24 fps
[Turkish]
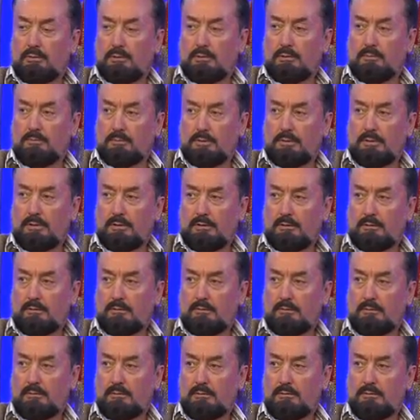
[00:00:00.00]
da kullanmışlar.
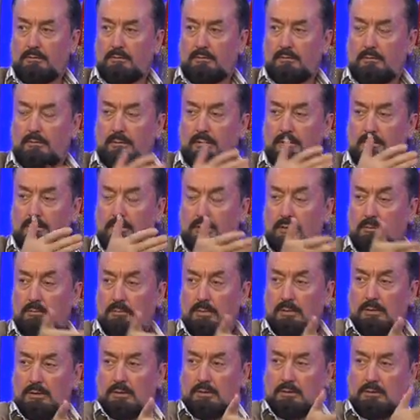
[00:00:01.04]

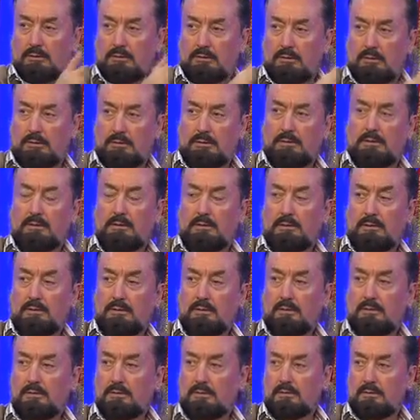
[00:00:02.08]
Çember altından nereye
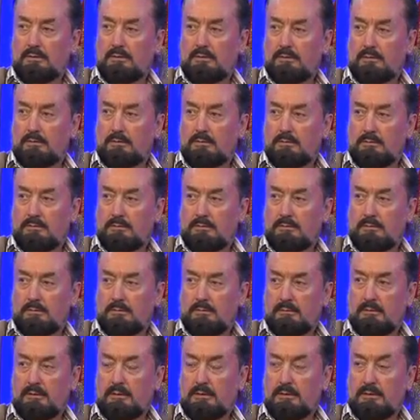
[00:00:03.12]
gireceğiz?
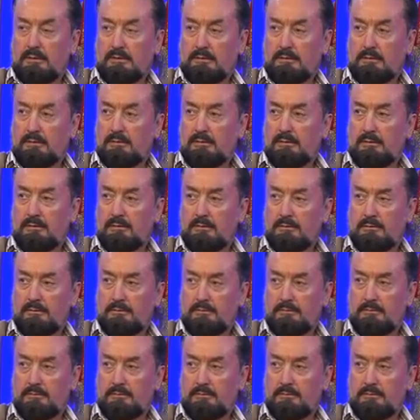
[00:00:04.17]
Dağın altında.